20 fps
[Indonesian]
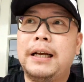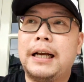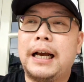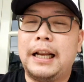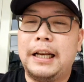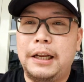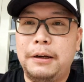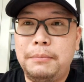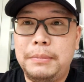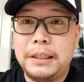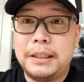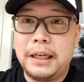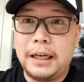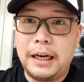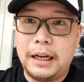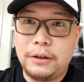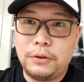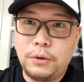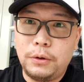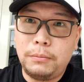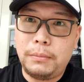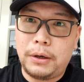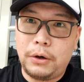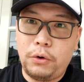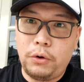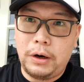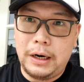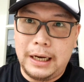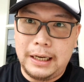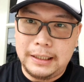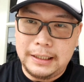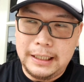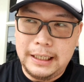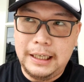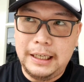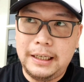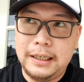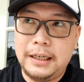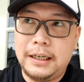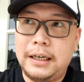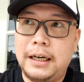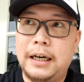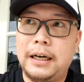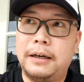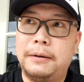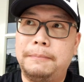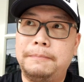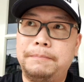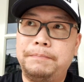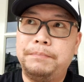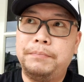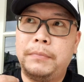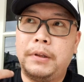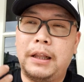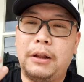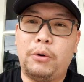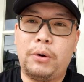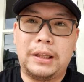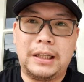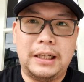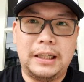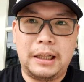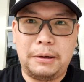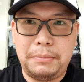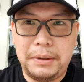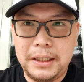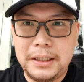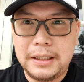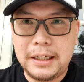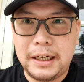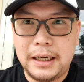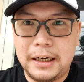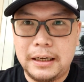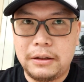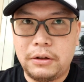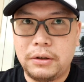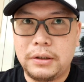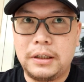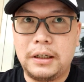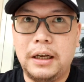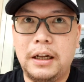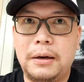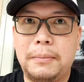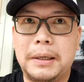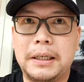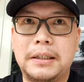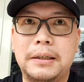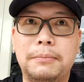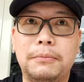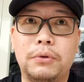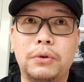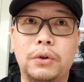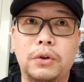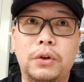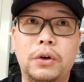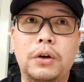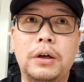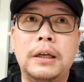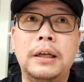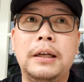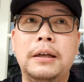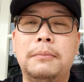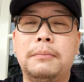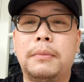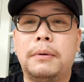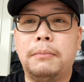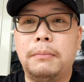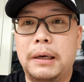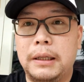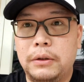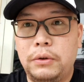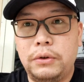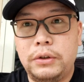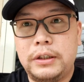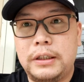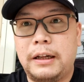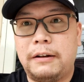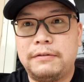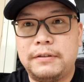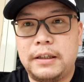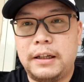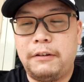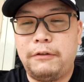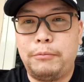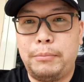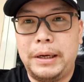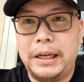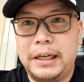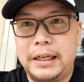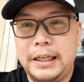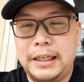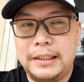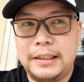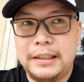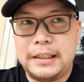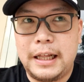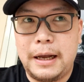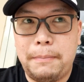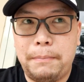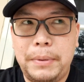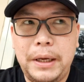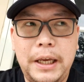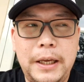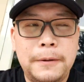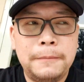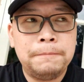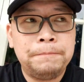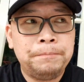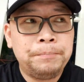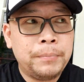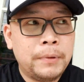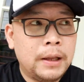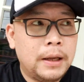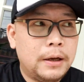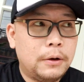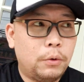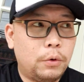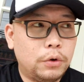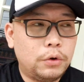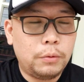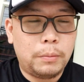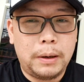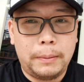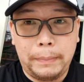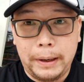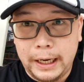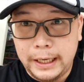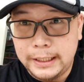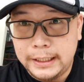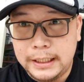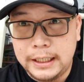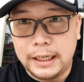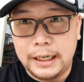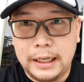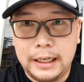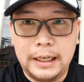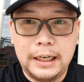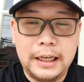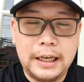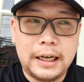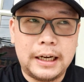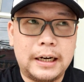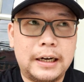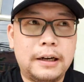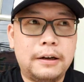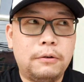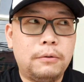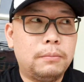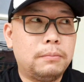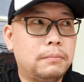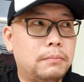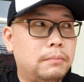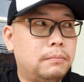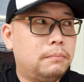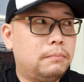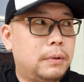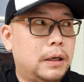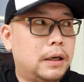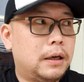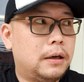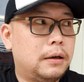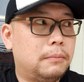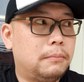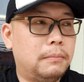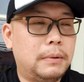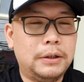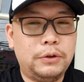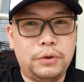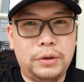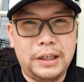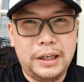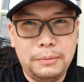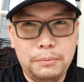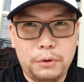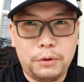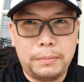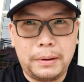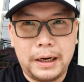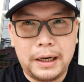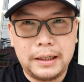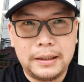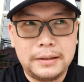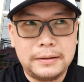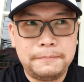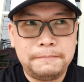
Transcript: kalian bisa langsung berdonasi um, lewat kita bisa atau segala macam untuk membantu staff-staff medis. Tapi gue cuma pengen share ini karena um, baju ini merupakan